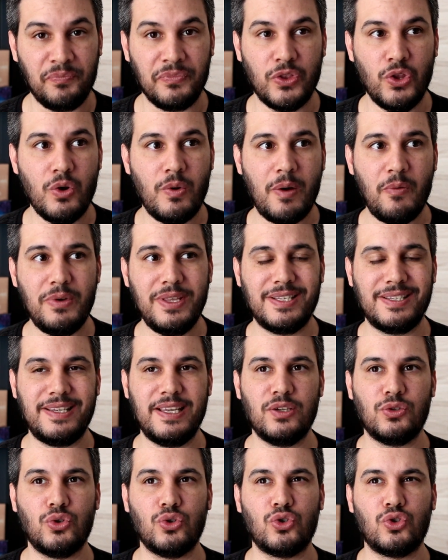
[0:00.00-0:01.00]
Não é um
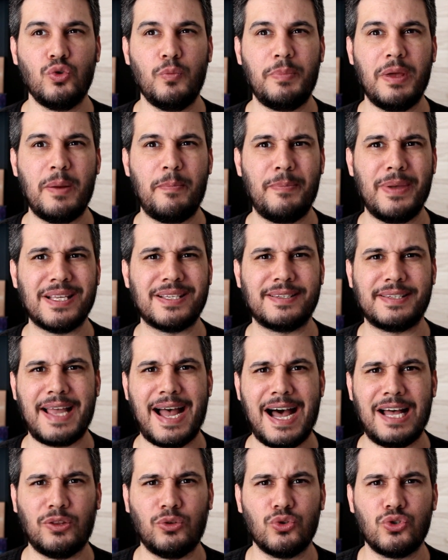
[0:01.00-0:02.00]
incenso super
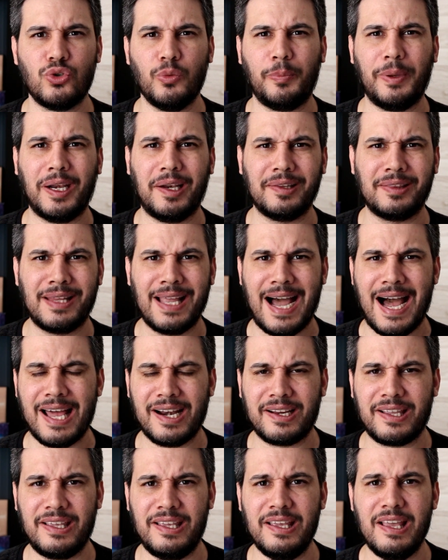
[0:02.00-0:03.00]
pesado, super
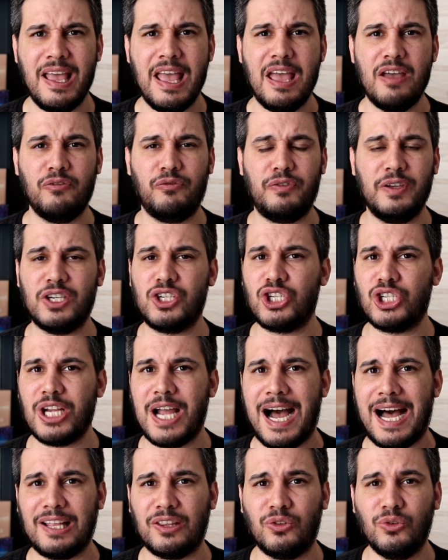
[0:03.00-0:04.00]
dark,
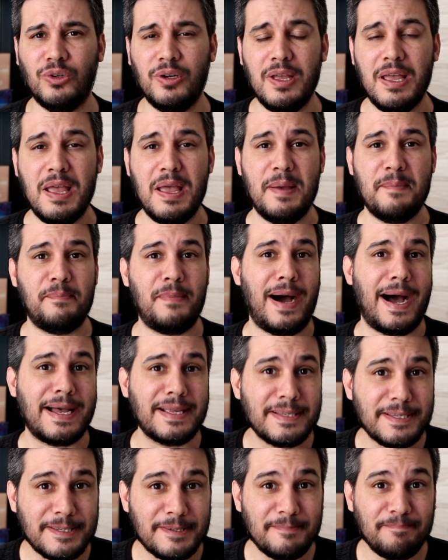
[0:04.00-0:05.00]
fechado,
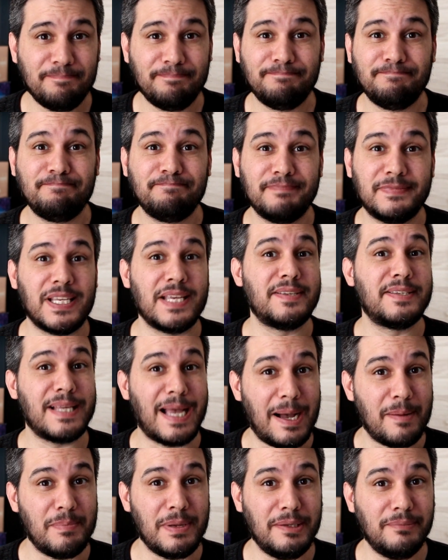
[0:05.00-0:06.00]
mas, vocês
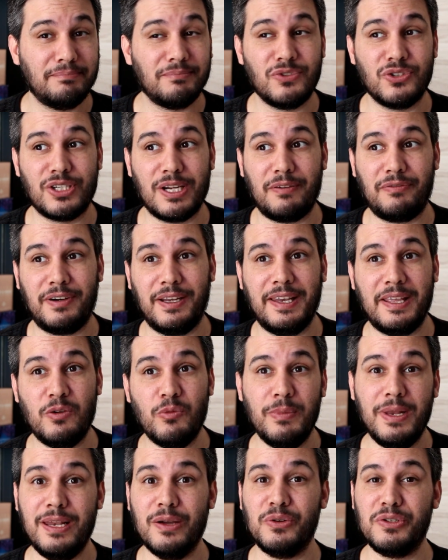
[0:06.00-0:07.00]
sabem, já falei
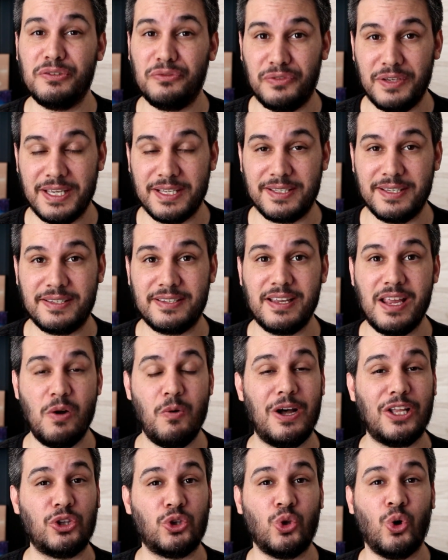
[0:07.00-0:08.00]
um milhão de vezes,
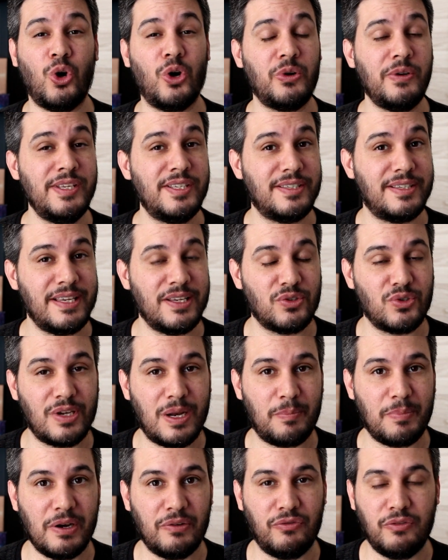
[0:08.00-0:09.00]
eu adoro incenso
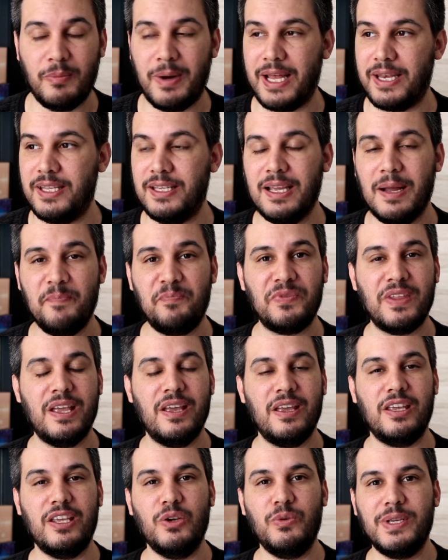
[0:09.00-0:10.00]
na perfumaria
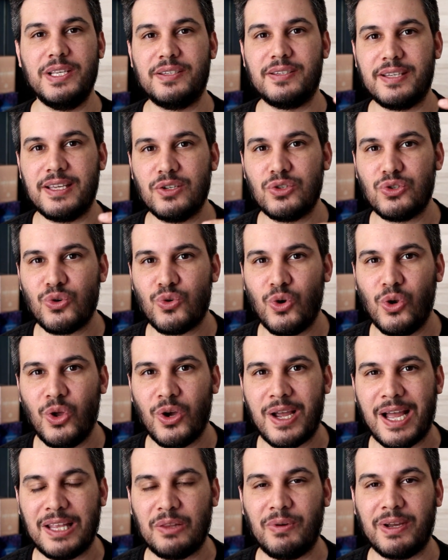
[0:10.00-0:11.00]
e o incenso
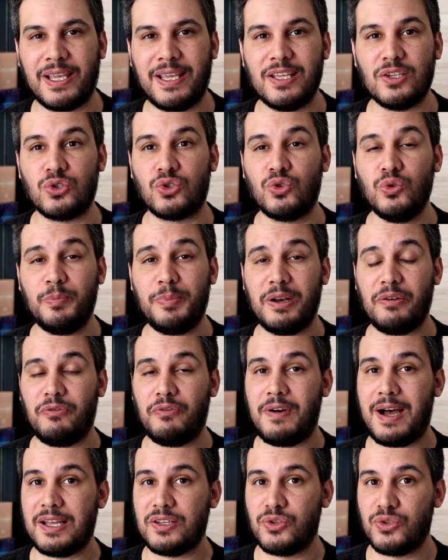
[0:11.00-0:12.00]
colocado aqui é super
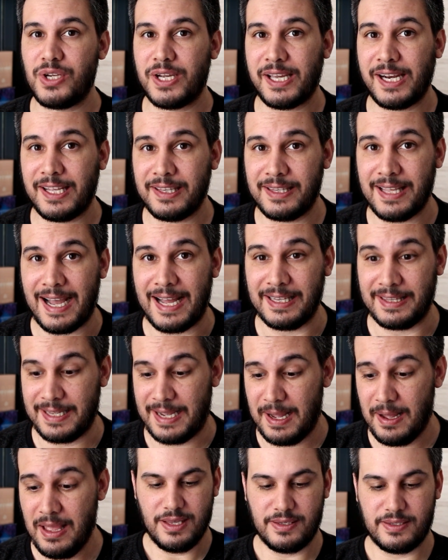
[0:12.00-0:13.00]
fácil de agradar,
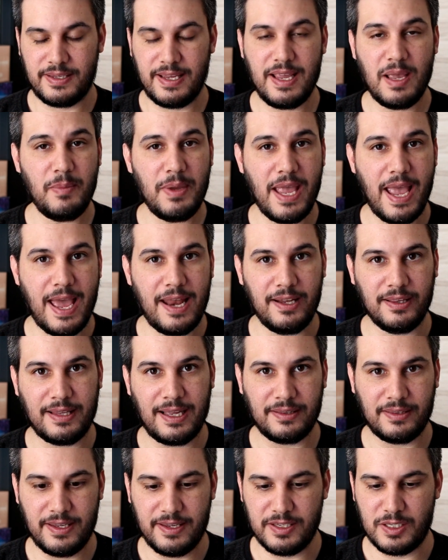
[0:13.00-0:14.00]
tá? 100 ml,
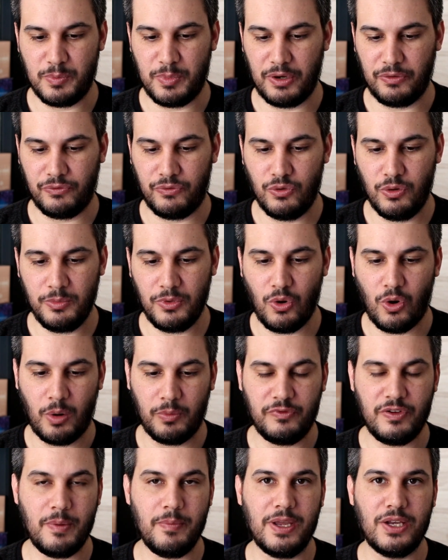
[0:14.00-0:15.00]
tá? Tem esse perfume,
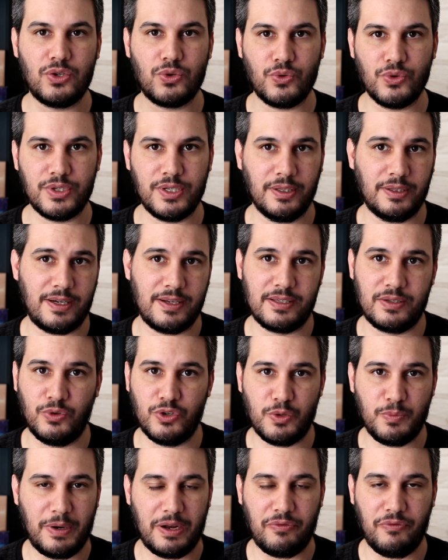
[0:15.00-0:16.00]
obviamente
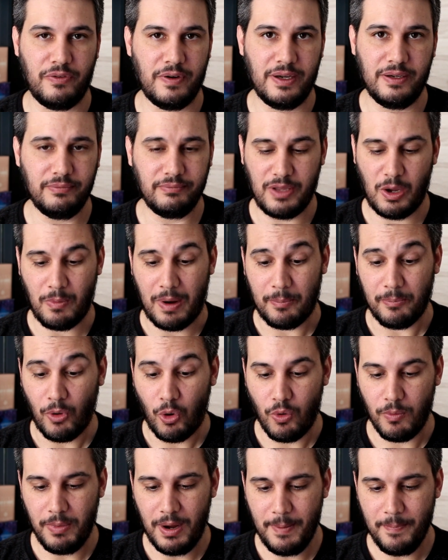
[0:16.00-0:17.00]
concentração de parfum, é uma
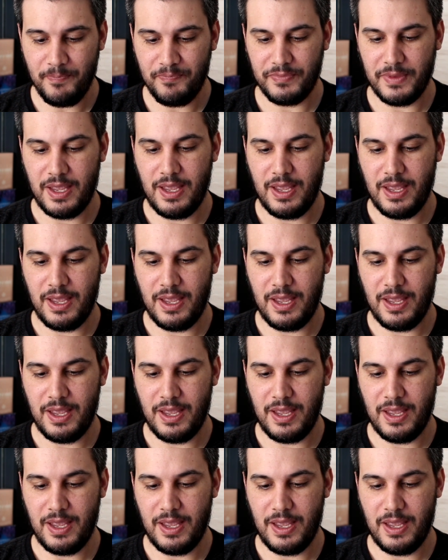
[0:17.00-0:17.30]
bomba.